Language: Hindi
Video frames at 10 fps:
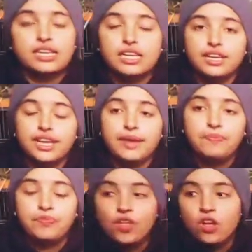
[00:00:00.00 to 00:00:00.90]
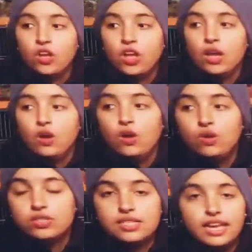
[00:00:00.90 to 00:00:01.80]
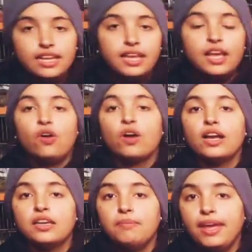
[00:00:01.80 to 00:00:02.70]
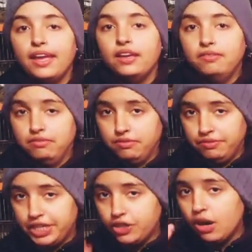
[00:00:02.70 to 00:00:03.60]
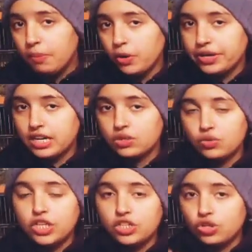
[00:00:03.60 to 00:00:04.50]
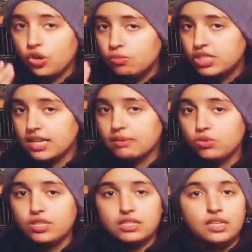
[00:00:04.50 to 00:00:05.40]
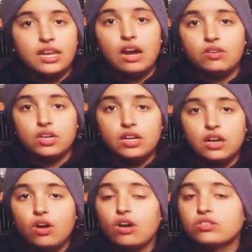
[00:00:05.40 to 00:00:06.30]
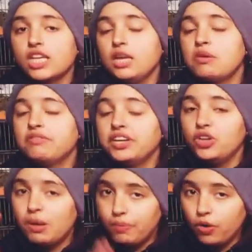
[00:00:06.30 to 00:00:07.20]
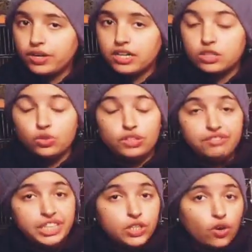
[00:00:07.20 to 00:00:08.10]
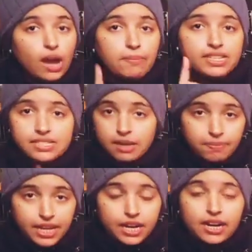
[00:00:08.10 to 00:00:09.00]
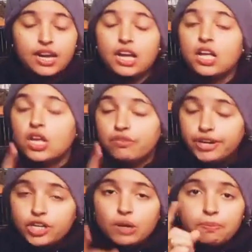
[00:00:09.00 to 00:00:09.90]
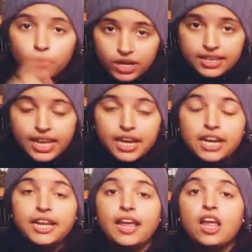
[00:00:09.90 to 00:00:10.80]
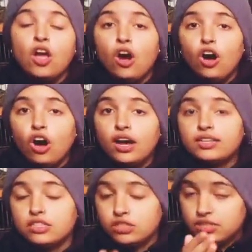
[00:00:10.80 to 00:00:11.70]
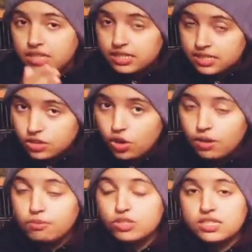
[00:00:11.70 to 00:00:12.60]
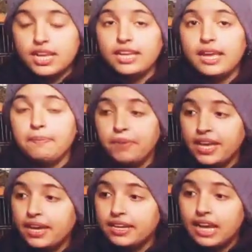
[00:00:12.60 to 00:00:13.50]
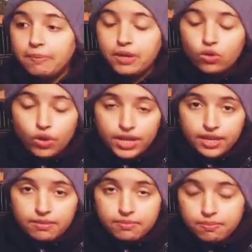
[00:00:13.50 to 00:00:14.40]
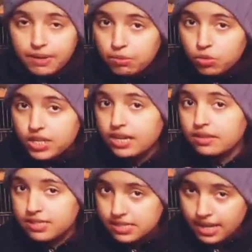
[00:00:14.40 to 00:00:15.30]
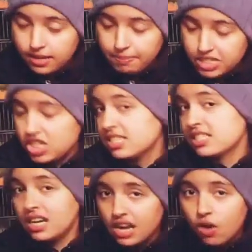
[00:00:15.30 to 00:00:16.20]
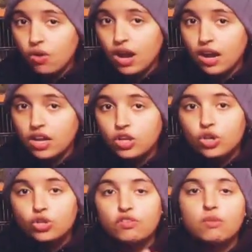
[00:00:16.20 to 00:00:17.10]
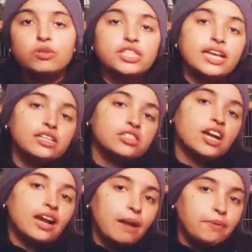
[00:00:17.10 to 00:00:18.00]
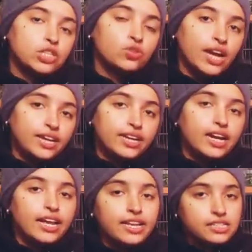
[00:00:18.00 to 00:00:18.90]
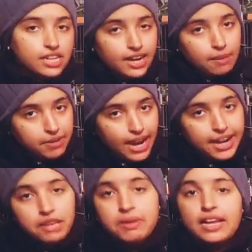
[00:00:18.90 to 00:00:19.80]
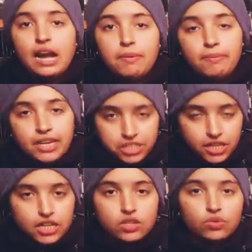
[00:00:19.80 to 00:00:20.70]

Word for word: निकलेंगे उसके लिए ये होगा कि मैं वीडियो अपलोड कर दूंगी जो मुझे कबूतर सेल आउट करना होगा उसके लिए मैं वीडियो अपलोड कर दूंगी वीडियो को आपने स्किप नहीं करना वीडियो पूरी देखनी है और जिसको मुझसे ये पेयर या फिर कोई कबूतर से परचेज करना होगा तो वो मुझे इंस्टाग्राम पर ज्वाइन कर ले इंस्टाग्राम की आईडी मैं यहाँ पर मेंशन कर